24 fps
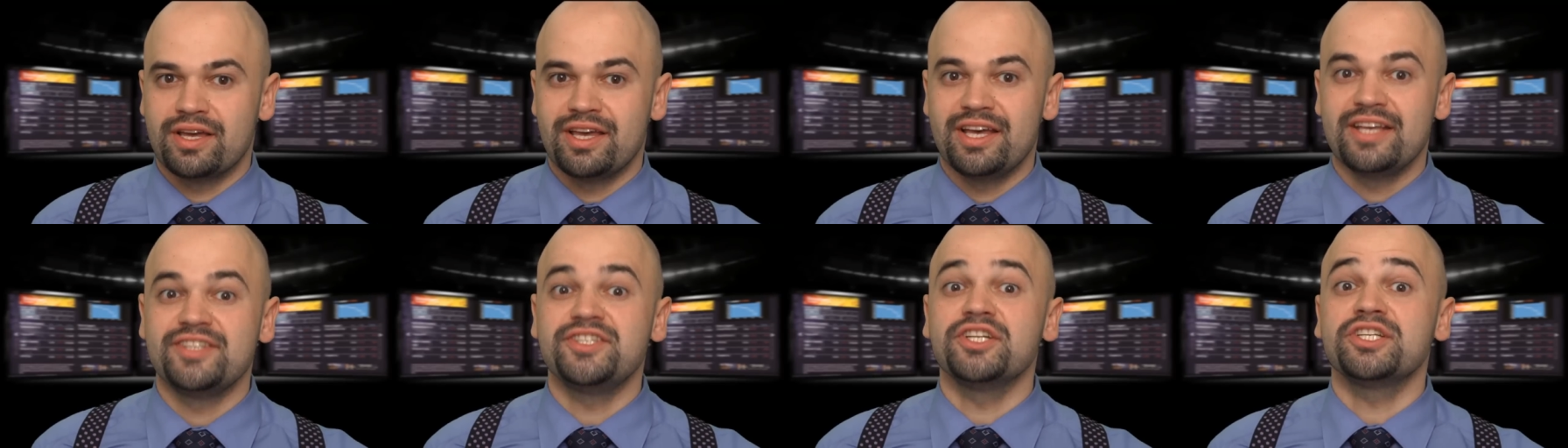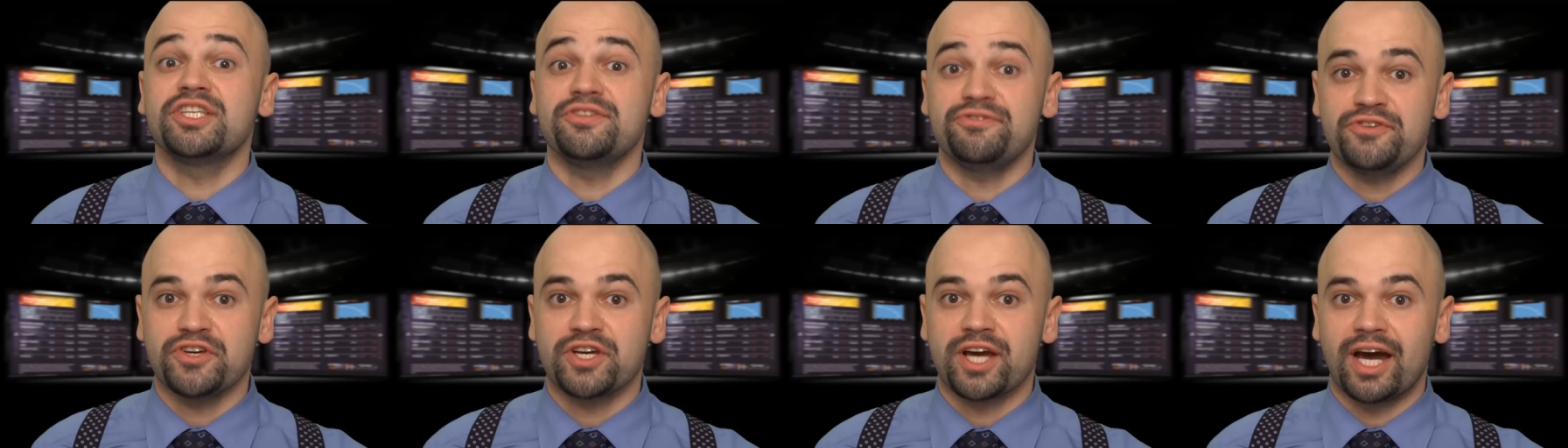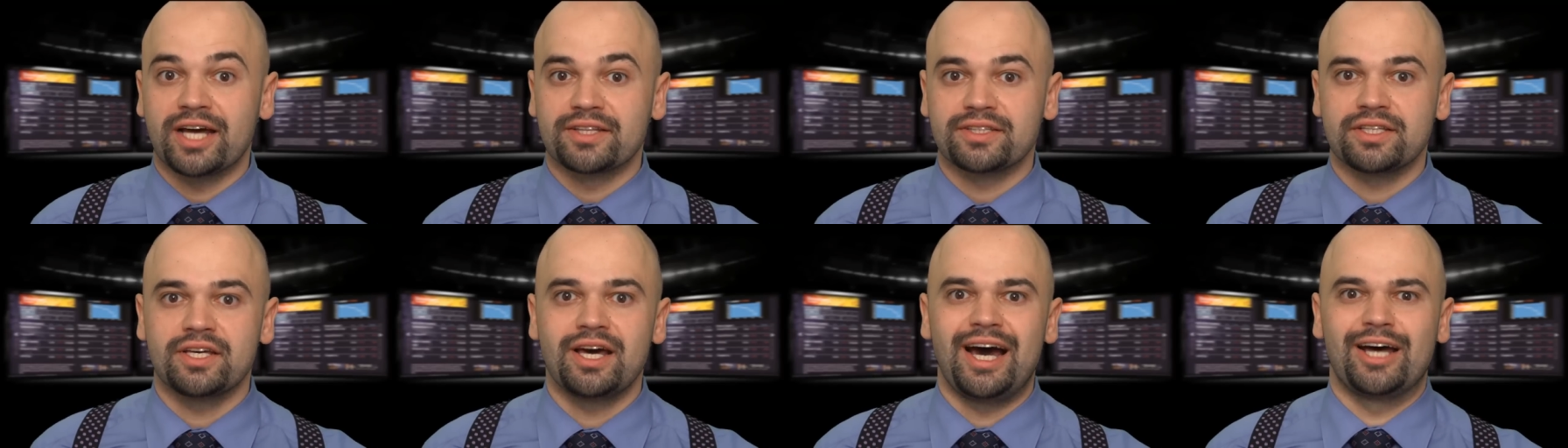сертификат
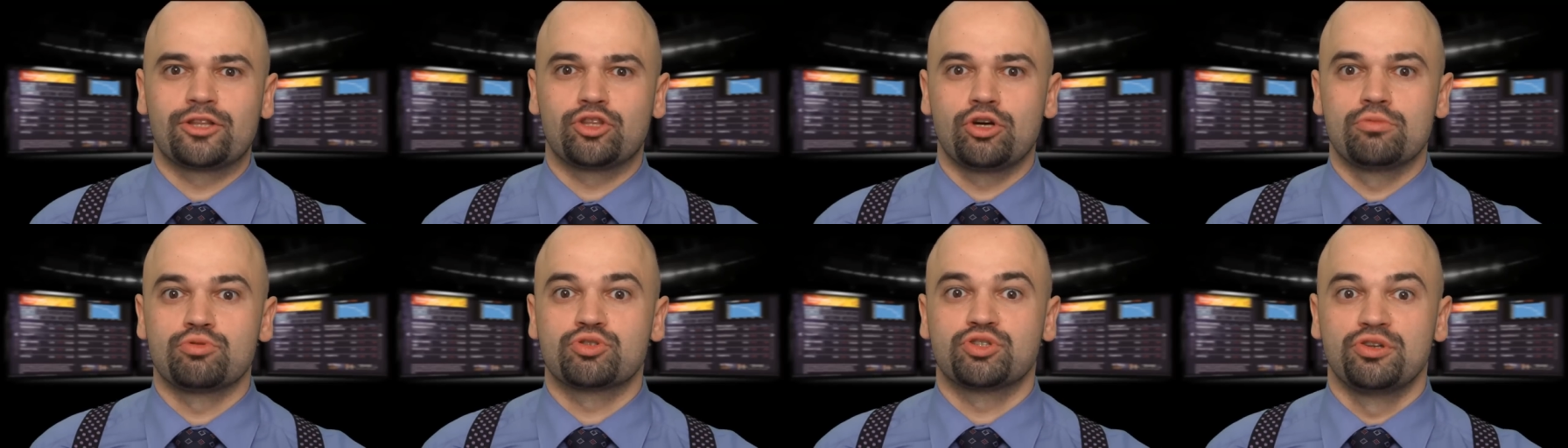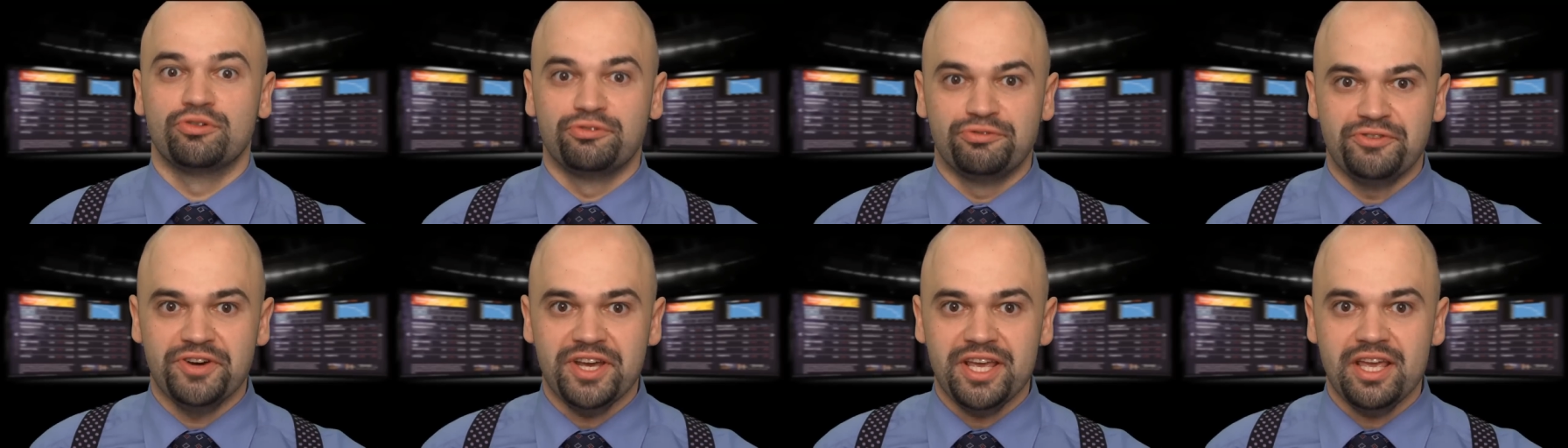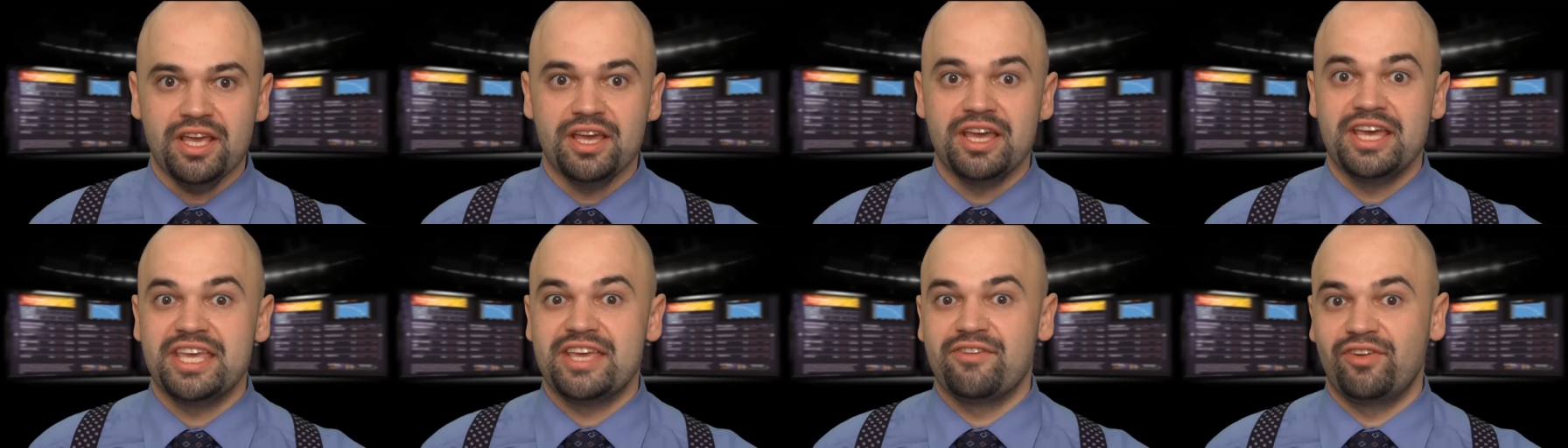о том, что вы
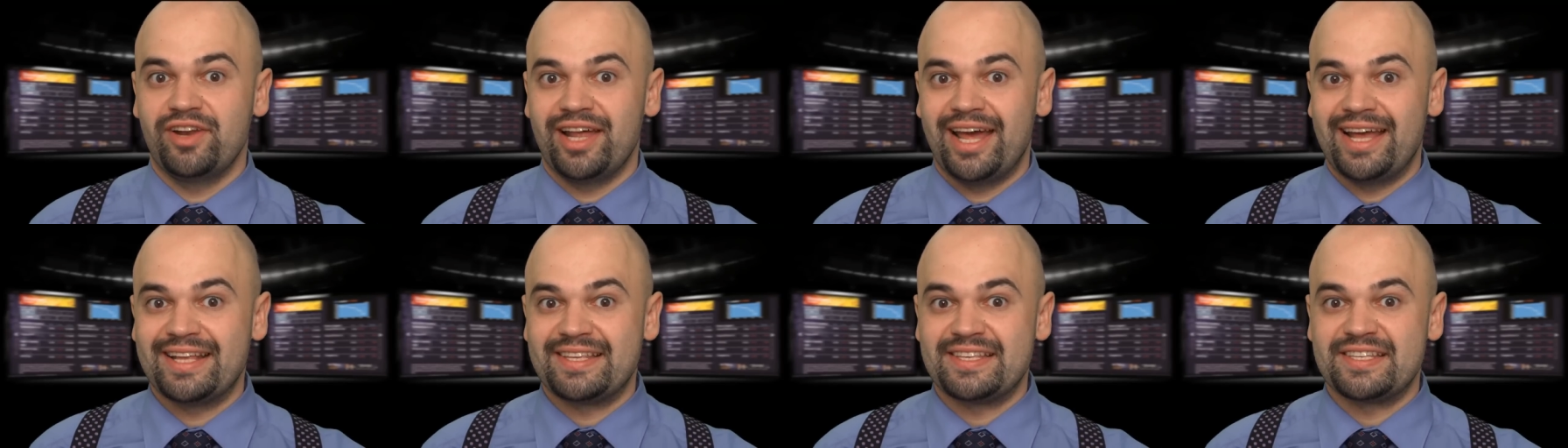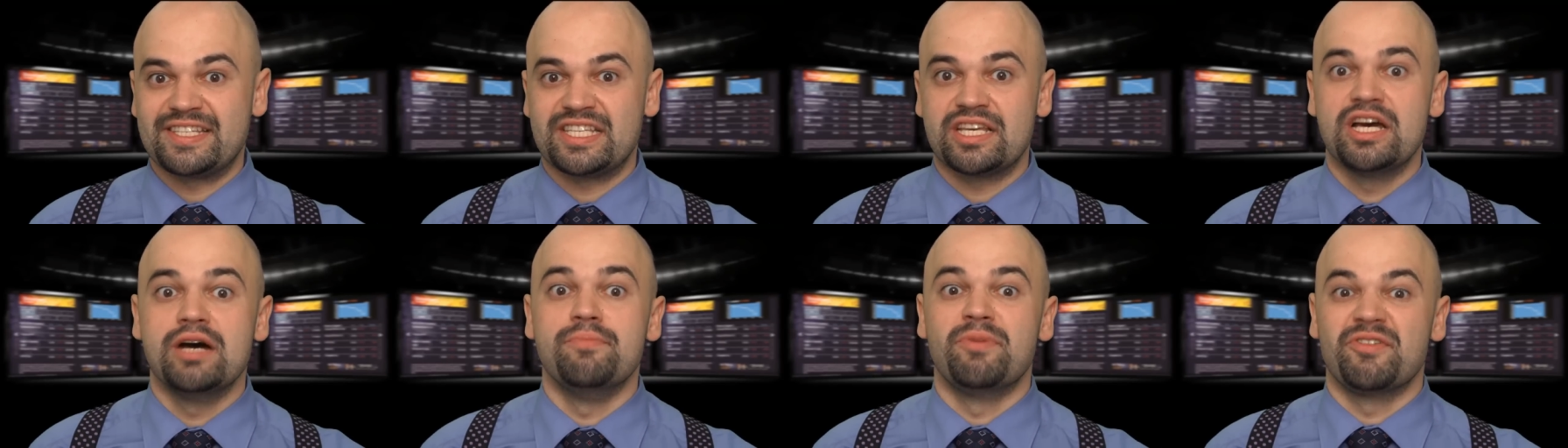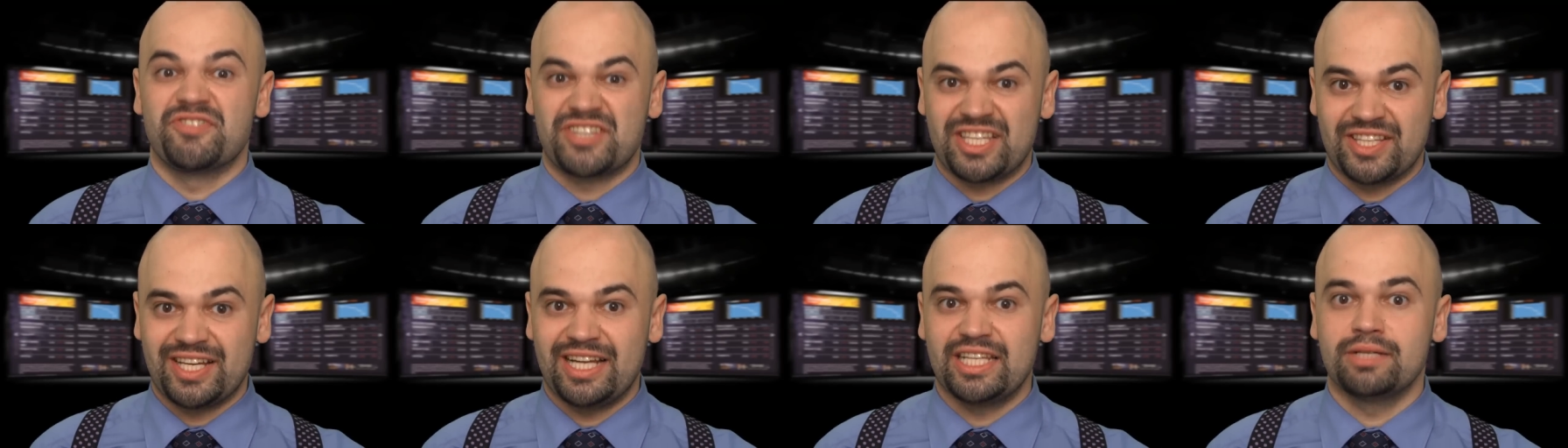являетесь
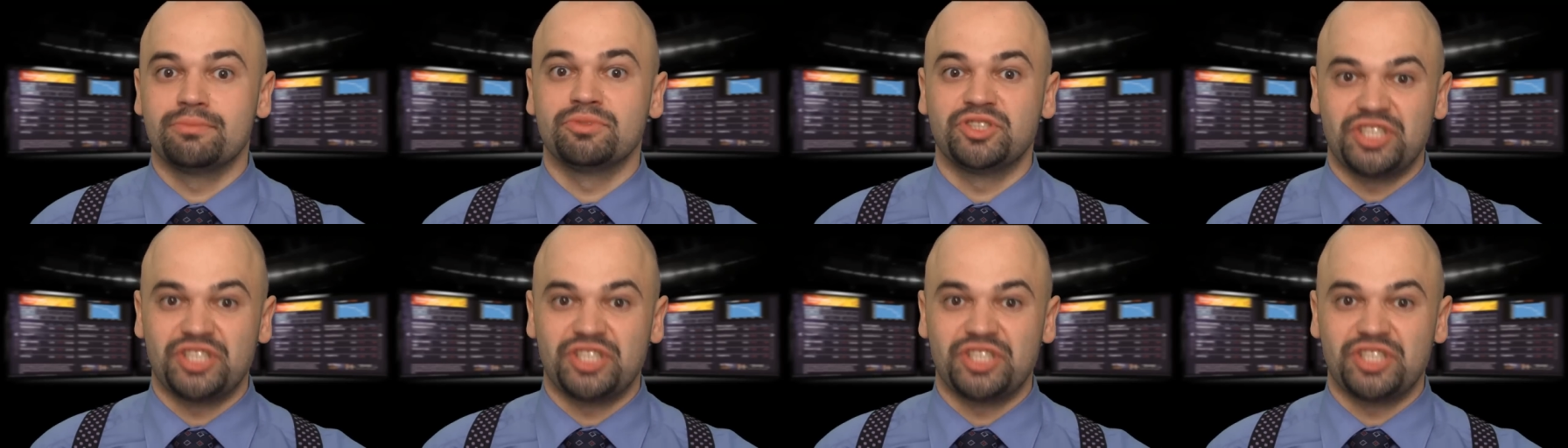профессиональным